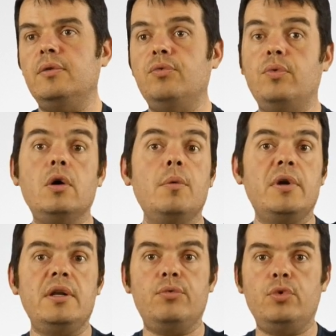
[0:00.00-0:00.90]
de voir
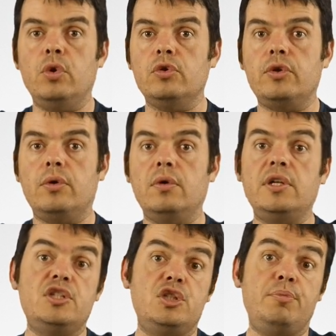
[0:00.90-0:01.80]
comment elle évolue dans le temps,
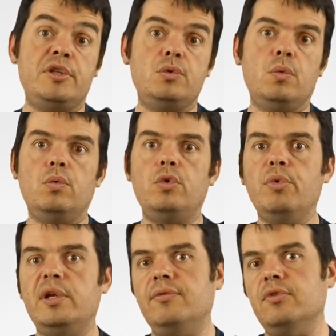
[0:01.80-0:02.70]
la dissipation, le
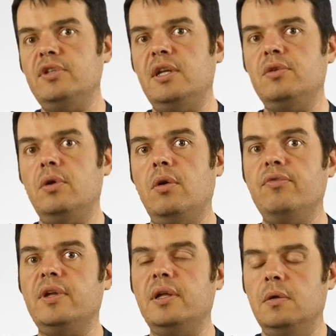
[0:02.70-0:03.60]
bruit des ventilateurs,
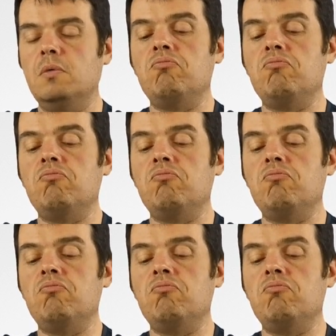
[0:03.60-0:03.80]
enfin,